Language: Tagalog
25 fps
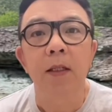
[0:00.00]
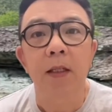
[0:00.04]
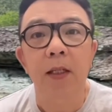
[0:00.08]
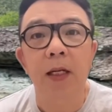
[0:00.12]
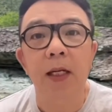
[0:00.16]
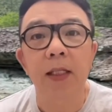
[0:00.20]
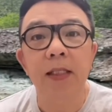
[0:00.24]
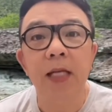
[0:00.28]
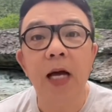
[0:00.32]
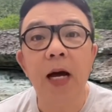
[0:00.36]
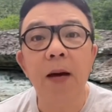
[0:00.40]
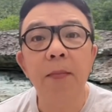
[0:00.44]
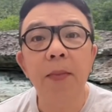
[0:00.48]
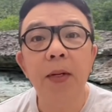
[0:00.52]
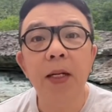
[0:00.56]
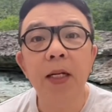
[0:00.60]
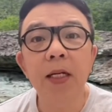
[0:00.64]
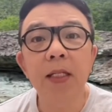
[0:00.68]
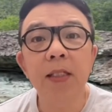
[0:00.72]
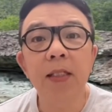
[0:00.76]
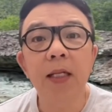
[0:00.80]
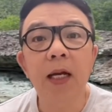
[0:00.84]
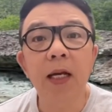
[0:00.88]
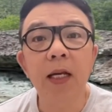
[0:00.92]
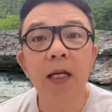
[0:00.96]
Kasama
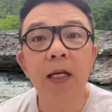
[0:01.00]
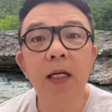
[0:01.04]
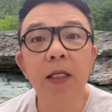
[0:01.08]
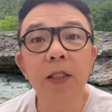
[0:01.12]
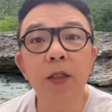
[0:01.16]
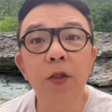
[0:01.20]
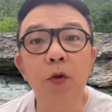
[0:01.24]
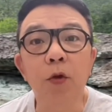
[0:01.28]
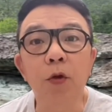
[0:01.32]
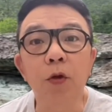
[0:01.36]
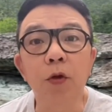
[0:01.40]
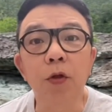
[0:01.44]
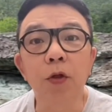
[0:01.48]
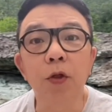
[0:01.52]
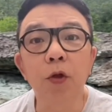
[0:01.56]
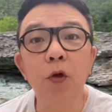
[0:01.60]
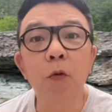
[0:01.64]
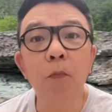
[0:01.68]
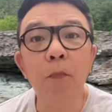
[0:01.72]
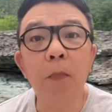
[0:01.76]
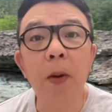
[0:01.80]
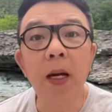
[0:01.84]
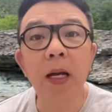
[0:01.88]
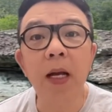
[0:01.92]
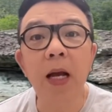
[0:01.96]
rin sa aligasyon
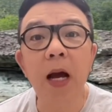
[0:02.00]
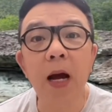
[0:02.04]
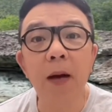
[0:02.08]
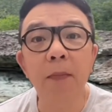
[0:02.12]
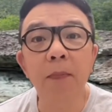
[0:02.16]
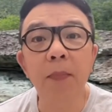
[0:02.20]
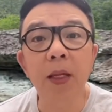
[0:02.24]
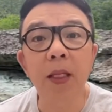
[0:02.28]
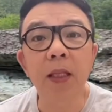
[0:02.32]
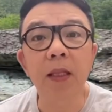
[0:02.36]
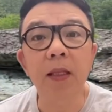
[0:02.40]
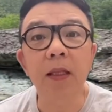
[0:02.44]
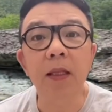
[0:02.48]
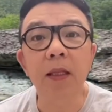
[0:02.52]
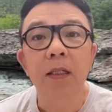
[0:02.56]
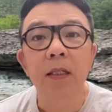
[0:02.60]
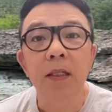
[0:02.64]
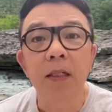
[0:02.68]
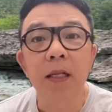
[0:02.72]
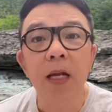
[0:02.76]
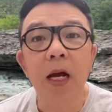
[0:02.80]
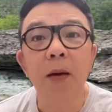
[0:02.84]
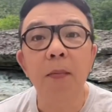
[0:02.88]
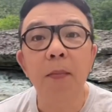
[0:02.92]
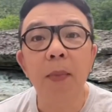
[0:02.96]
yung paggamit
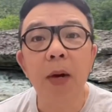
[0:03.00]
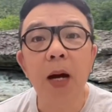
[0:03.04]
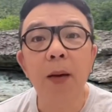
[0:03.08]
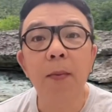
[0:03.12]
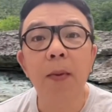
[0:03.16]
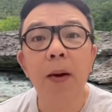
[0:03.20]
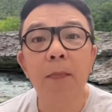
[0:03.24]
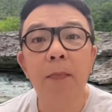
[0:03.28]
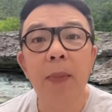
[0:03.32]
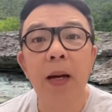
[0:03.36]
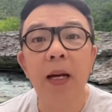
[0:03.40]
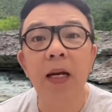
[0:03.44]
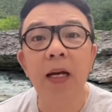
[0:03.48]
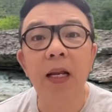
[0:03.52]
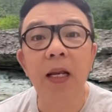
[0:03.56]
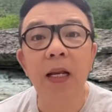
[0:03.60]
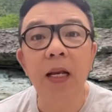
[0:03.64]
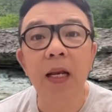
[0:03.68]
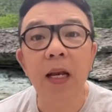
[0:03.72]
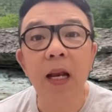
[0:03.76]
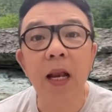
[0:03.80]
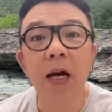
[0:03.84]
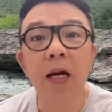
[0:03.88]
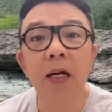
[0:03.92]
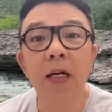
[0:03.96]
ng mga
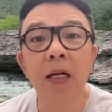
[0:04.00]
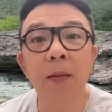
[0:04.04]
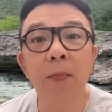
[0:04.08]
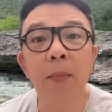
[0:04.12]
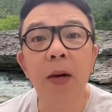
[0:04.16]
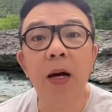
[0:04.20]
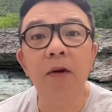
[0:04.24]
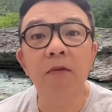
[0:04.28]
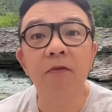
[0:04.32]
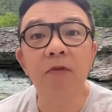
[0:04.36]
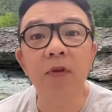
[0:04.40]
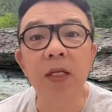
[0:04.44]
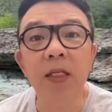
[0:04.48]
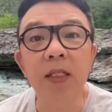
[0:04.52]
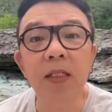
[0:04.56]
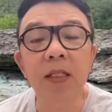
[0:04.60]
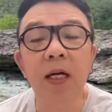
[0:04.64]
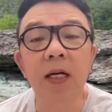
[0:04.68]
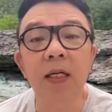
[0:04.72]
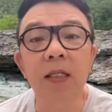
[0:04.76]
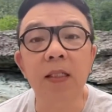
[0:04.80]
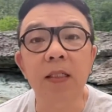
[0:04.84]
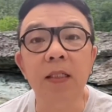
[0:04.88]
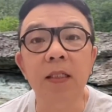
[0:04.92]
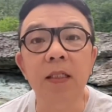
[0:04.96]
mapanlinlang na mga
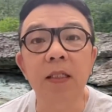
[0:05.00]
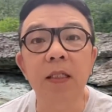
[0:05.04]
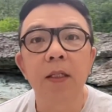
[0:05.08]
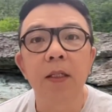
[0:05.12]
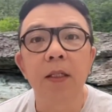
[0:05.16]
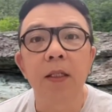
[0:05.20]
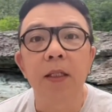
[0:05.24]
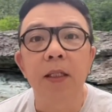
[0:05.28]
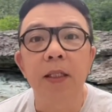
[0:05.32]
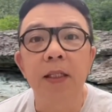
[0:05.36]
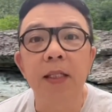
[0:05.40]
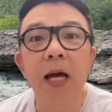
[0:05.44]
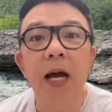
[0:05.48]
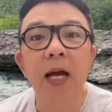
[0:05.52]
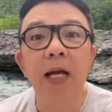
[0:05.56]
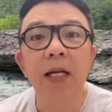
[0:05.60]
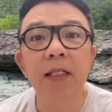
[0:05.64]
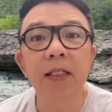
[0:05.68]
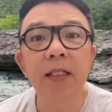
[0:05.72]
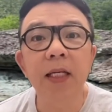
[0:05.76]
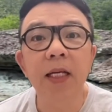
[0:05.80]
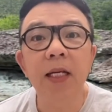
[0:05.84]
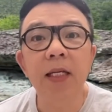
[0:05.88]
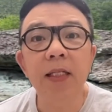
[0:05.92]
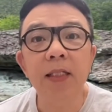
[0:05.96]
visas. Dahil
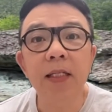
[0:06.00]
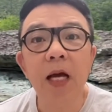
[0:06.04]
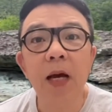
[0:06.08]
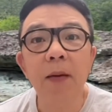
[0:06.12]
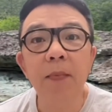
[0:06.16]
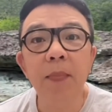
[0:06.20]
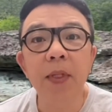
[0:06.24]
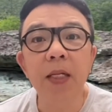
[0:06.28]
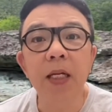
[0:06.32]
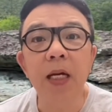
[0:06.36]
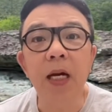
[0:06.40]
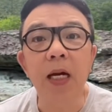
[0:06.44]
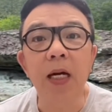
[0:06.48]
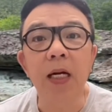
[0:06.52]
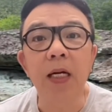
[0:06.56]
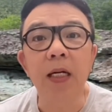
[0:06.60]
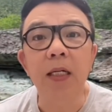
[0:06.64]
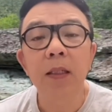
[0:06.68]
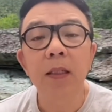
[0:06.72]
sinasabi nga